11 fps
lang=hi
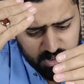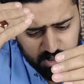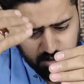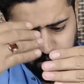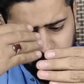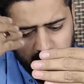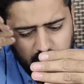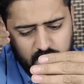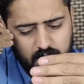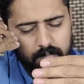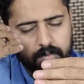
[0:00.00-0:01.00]
जिन्होंने
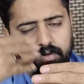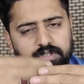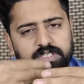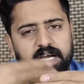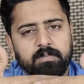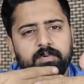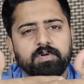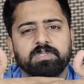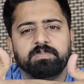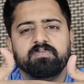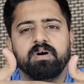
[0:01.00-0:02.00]
आपको चेक
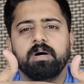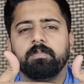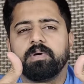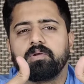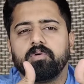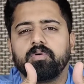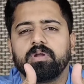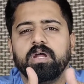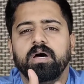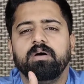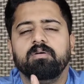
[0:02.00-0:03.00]
पोस्ट पे वहाँ पे
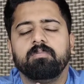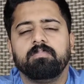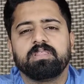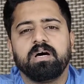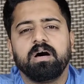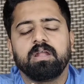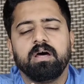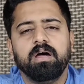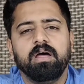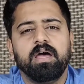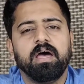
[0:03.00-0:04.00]
रोकना है और
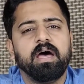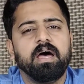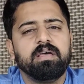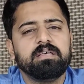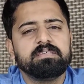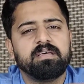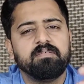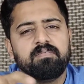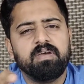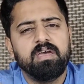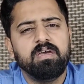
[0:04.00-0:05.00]
बताना है इज़ द
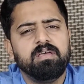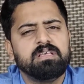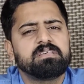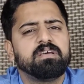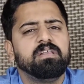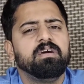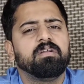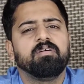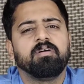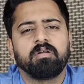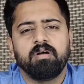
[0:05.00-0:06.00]
वे इज़ क्लियर
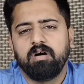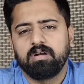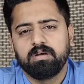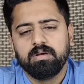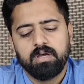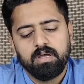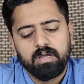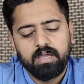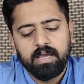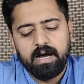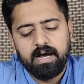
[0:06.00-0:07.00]
और नॉट
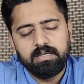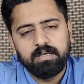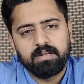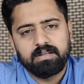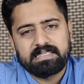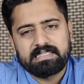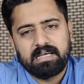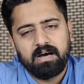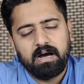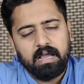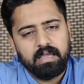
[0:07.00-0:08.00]
क्या ये रास्ता
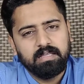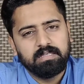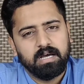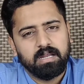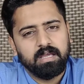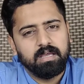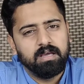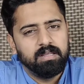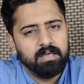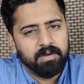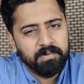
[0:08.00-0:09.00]
आगे जाने के
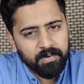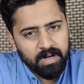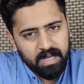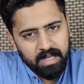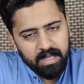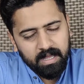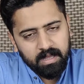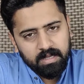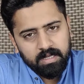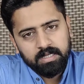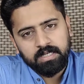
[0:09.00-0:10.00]
लिए खुला है
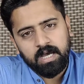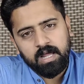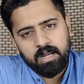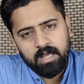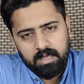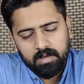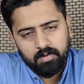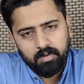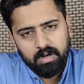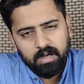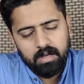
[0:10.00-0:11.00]
या नहीं
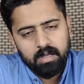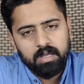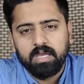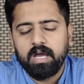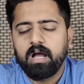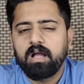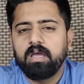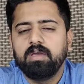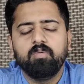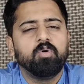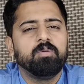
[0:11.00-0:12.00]
खुला क्या
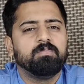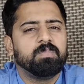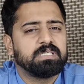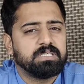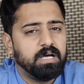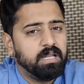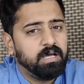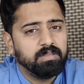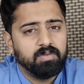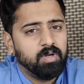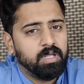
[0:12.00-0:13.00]
कहीं कोई मसाला
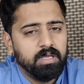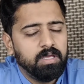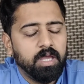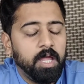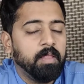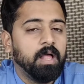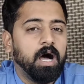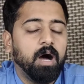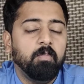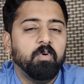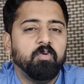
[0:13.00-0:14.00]
तो नहीं है
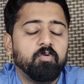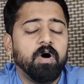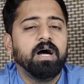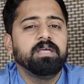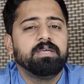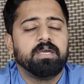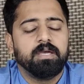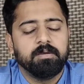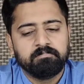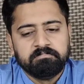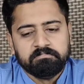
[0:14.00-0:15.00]
अब हुआ
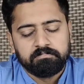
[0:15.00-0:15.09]
ये